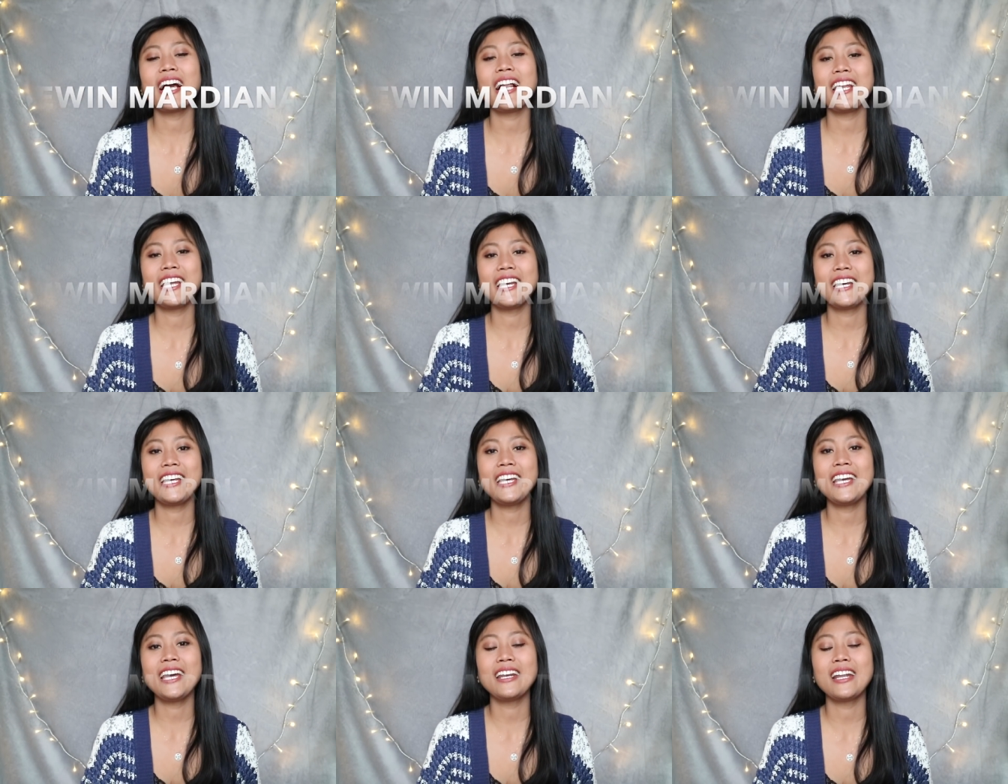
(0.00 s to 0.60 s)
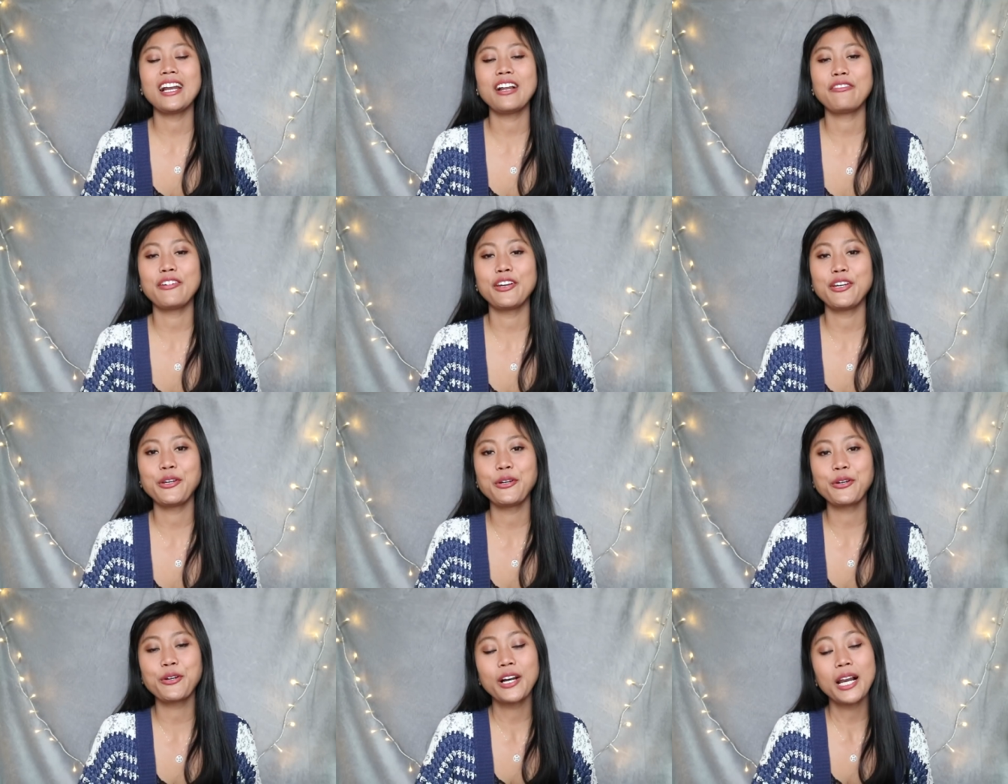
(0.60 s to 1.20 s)
kali ini adalah
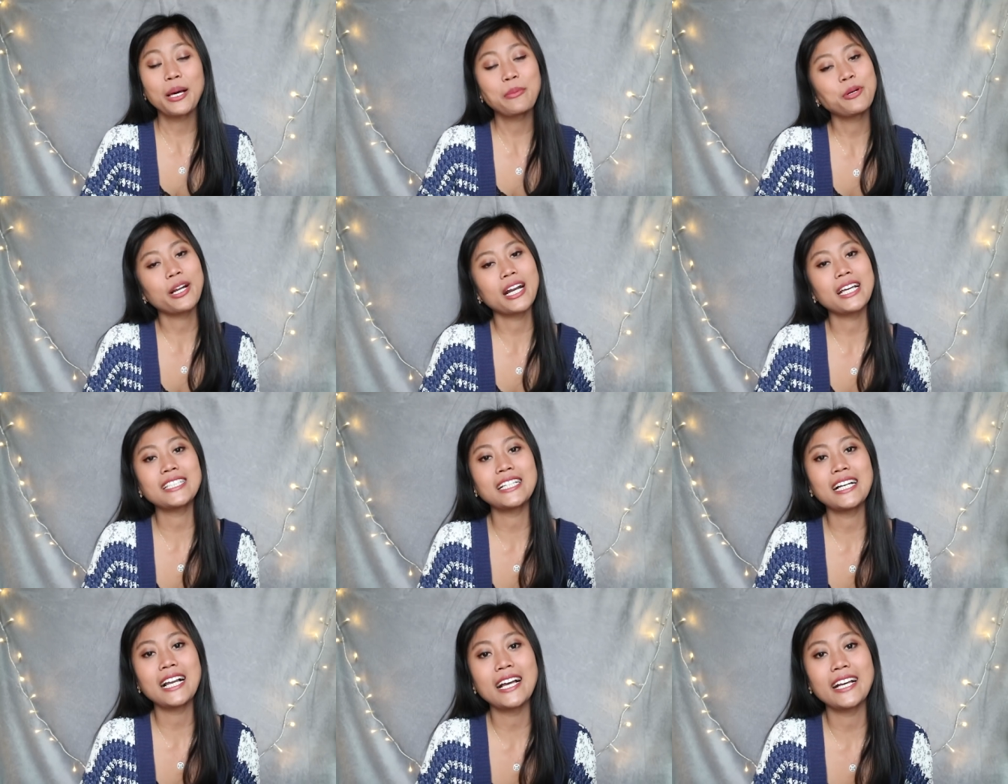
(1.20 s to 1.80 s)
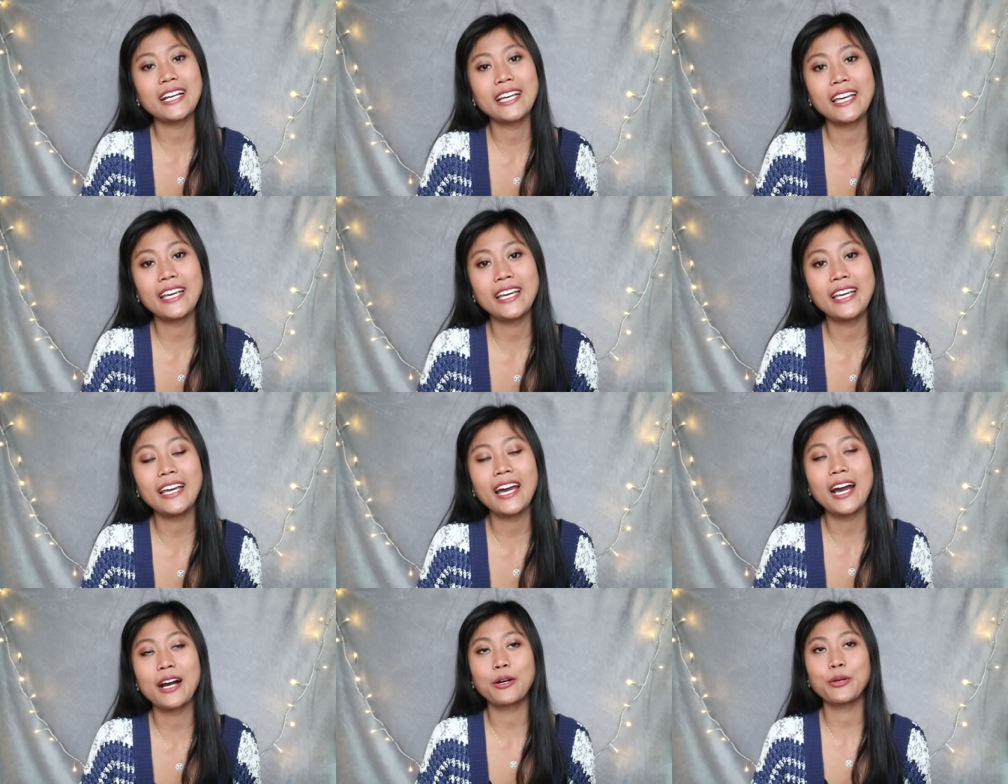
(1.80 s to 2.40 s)
video kolaborasi
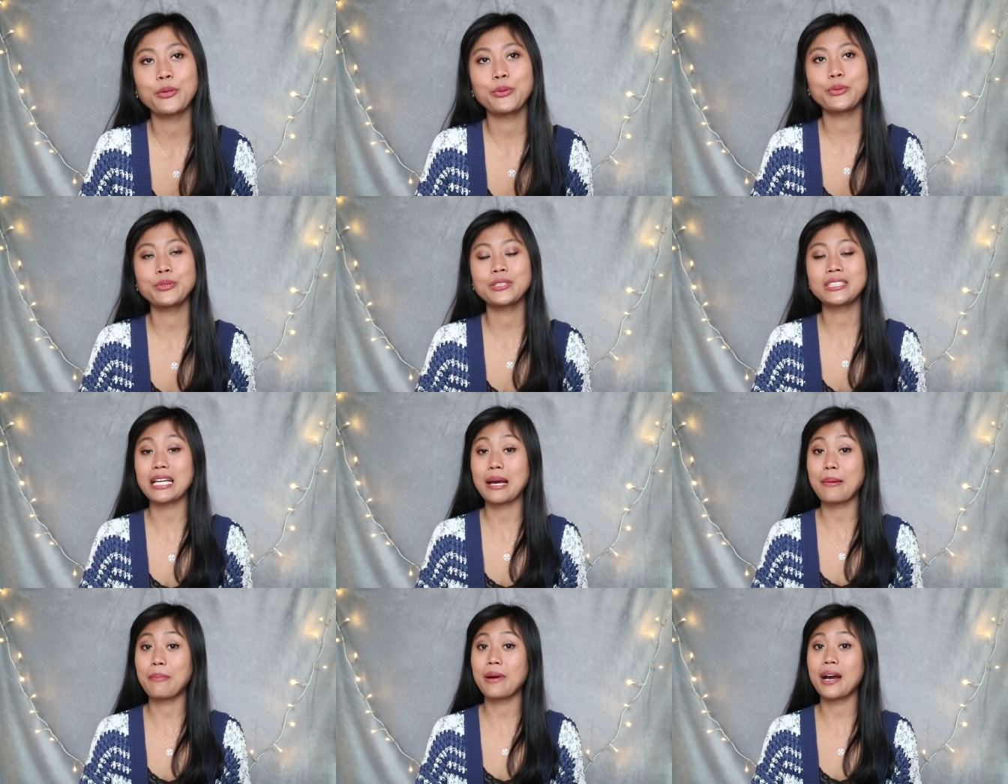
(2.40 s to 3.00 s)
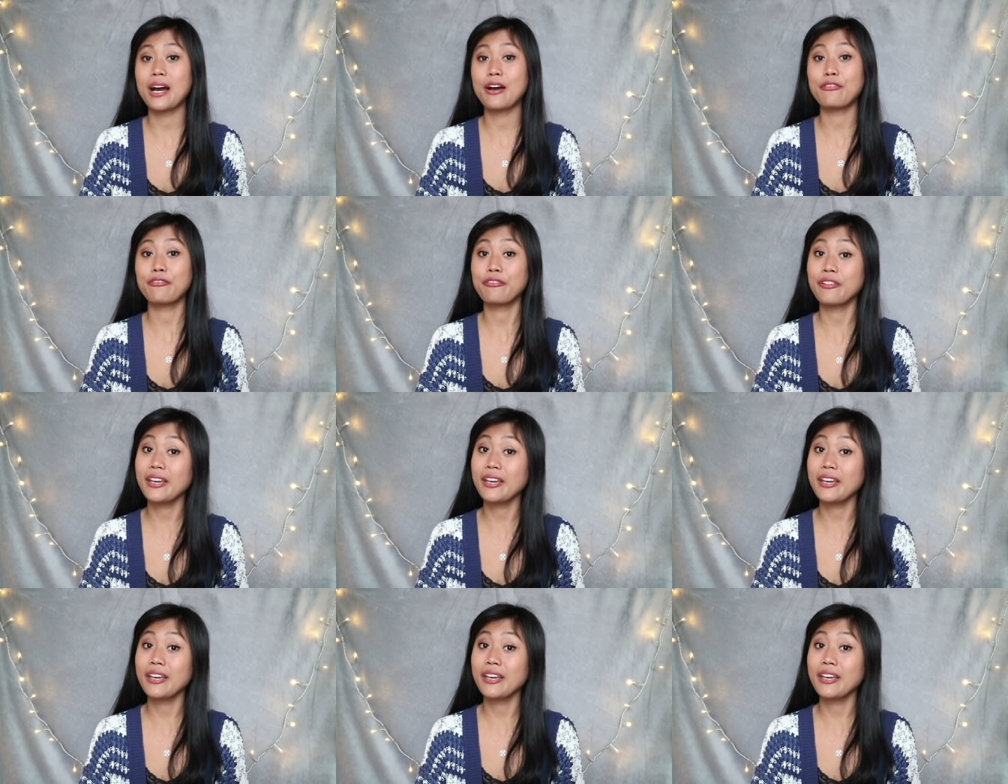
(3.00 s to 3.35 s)
lagi aku sama